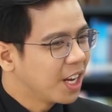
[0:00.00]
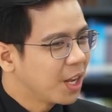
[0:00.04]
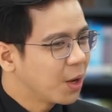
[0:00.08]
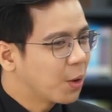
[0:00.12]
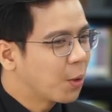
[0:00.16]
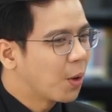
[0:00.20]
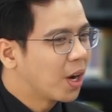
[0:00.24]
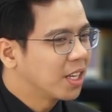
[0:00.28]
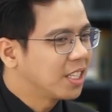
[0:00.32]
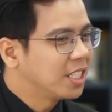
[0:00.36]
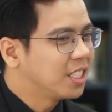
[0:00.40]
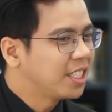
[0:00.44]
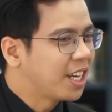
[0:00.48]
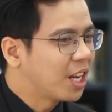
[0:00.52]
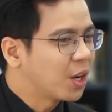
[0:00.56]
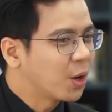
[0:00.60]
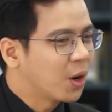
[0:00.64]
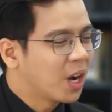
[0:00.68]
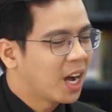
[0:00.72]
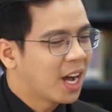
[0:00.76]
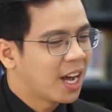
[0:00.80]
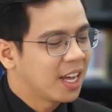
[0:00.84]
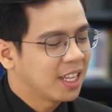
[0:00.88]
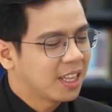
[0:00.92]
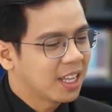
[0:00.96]
vậy thì qua chia sẻ
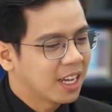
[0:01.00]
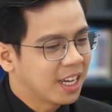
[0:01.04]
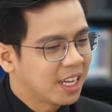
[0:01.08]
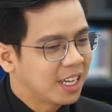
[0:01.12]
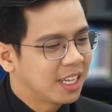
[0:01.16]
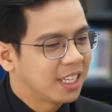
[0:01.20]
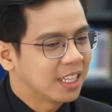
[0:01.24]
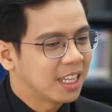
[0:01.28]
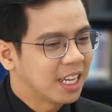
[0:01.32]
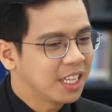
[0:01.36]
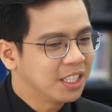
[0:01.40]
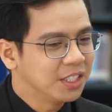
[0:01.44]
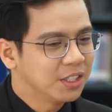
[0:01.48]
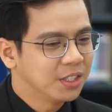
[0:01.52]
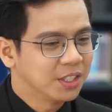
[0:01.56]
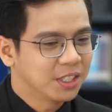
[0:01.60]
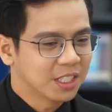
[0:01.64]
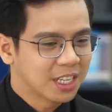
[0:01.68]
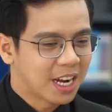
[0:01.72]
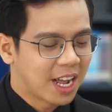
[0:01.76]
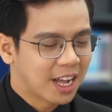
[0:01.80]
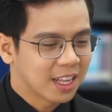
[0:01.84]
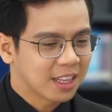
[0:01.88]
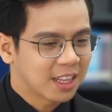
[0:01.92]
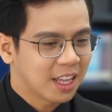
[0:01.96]
của hai thầy, Thái
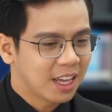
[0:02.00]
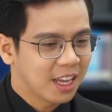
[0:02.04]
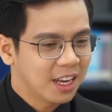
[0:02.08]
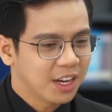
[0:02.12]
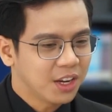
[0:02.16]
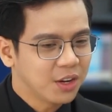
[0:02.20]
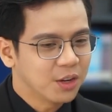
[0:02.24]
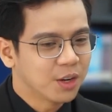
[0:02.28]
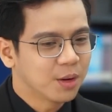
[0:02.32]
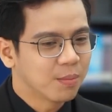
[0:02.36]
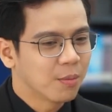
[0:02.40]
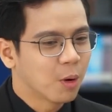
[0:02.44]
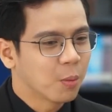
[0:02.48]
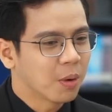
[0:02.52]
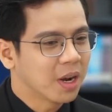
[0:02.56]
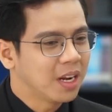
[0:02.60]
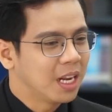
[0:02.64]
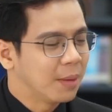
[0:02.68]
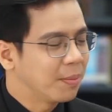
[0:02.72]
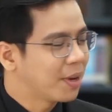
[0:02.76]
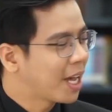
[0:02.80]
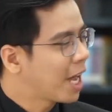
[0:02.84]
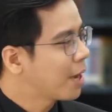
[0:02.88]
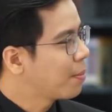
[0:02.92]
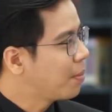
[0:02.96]
Dương đã thấy được một
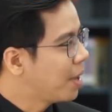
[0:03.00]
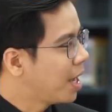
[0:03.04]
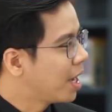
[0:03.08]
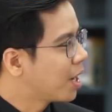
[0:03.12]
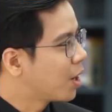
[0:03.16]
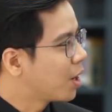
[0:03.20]
cái điểm khác